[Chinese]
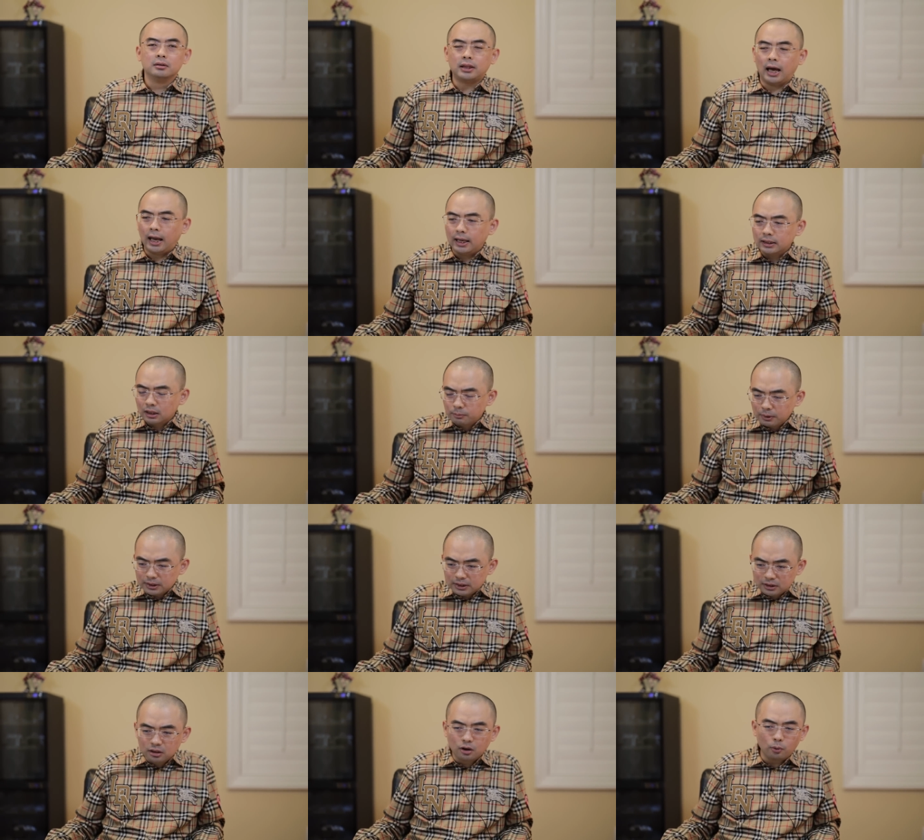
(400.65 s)
他他妈
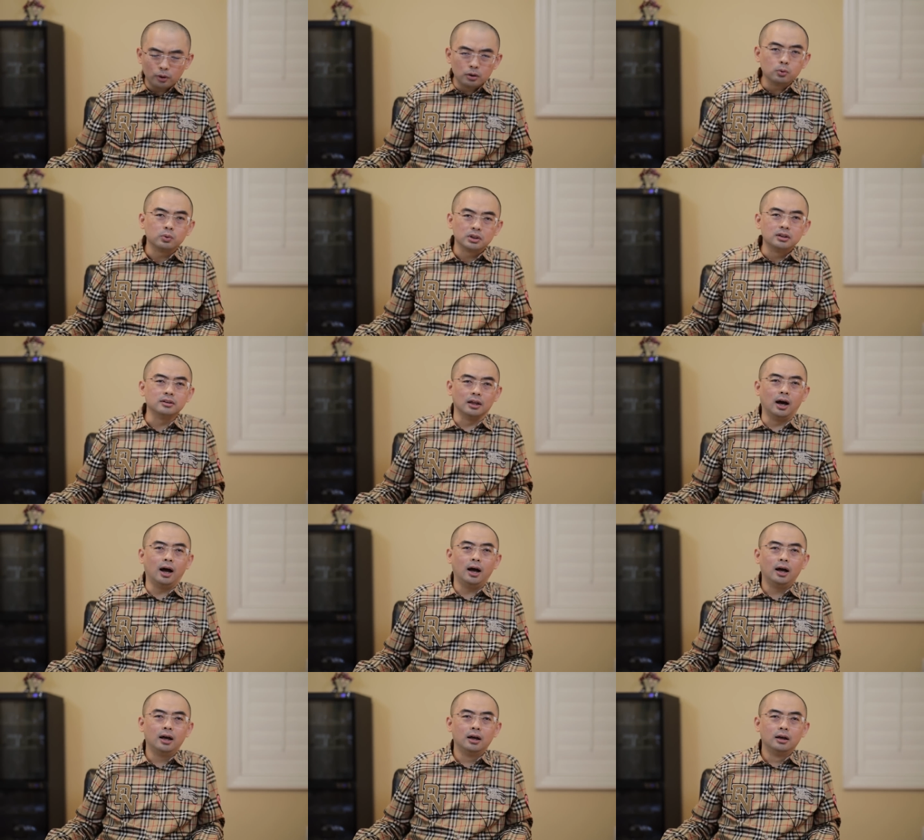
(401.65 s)
一定会录音的，
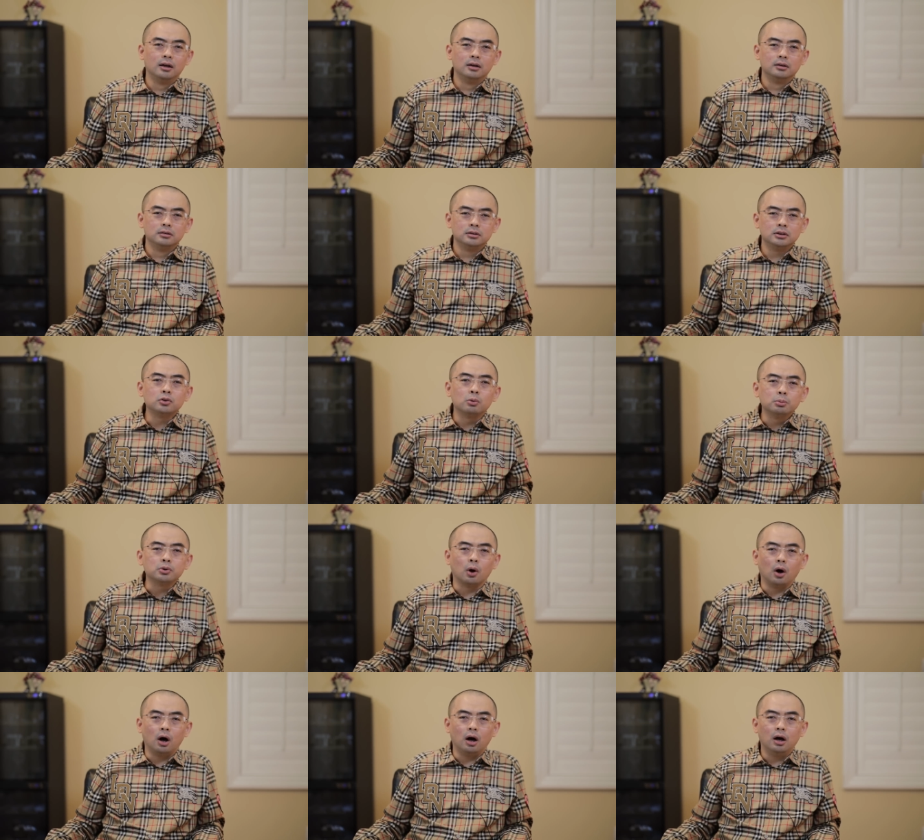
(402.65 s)
你懂不
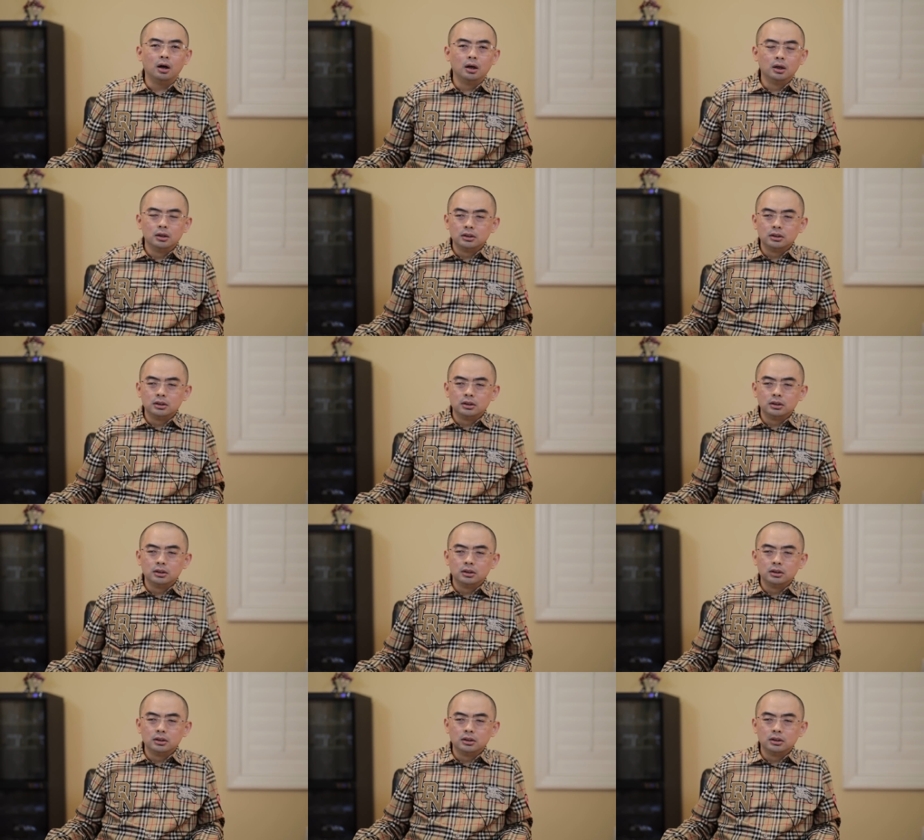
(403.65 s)
懂？